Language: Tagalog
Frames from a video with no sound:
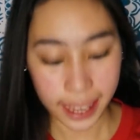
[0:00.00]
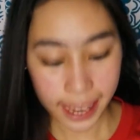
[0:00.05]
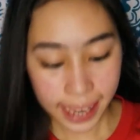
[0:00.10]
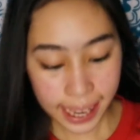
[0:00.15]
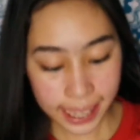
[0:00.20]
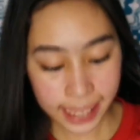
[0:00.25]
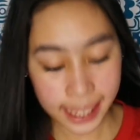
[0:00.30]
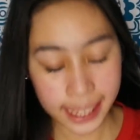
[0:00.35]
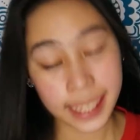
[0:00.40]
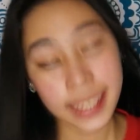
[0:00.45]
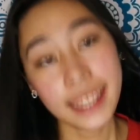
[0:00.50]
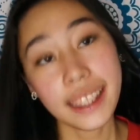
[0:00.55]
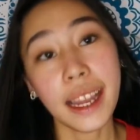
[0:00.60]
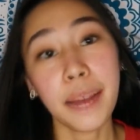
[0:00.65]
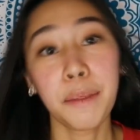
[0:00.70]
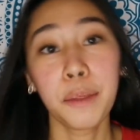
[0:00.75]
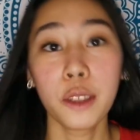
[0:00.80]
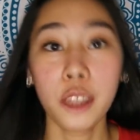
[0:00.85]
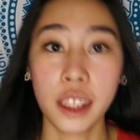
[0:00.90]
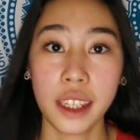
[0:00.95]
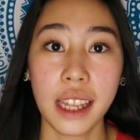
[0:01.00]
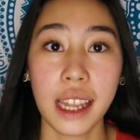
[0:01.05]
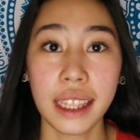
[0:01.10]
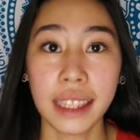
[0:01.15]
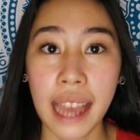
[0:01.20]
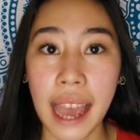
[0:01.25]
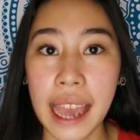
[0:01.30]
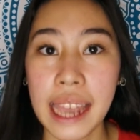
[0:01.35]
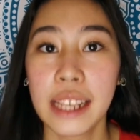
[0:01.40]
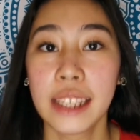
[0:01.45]
yes! Tapos na
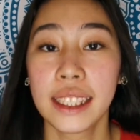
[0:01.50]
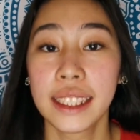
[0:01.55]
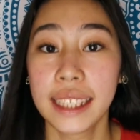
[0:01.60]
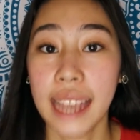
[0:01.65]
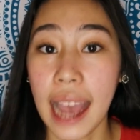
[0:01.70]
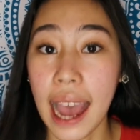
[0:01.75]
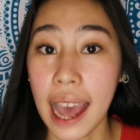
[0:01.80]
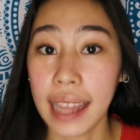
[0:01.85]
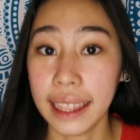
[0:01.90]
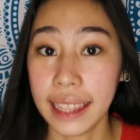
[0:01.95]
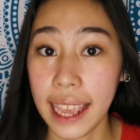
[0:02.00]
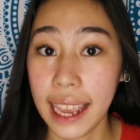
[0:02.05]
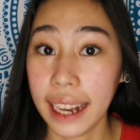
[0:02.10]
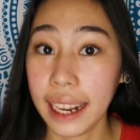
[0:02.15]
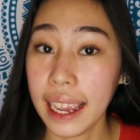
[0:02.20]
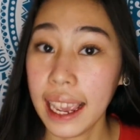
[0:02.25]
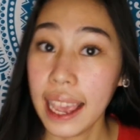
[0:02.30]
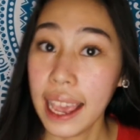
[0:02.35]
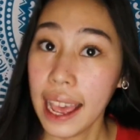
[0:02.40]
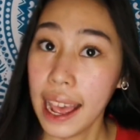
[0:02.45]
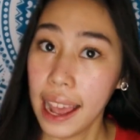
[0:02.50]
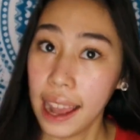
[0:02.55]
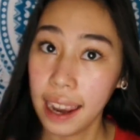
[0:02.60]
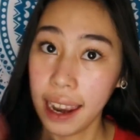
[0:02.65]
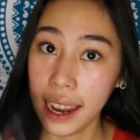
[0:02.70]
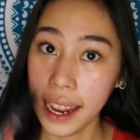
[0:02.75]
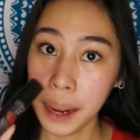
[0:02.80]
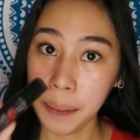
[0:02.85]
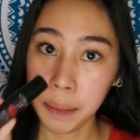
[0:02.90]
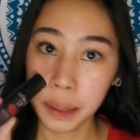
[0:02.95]
tayo sa ating
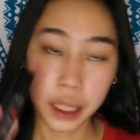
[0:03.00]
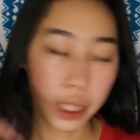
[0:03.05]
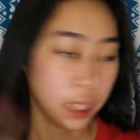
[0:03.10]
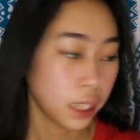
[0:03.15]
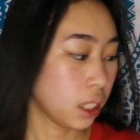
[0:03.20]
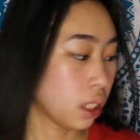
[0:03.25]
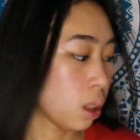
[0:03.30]
lips.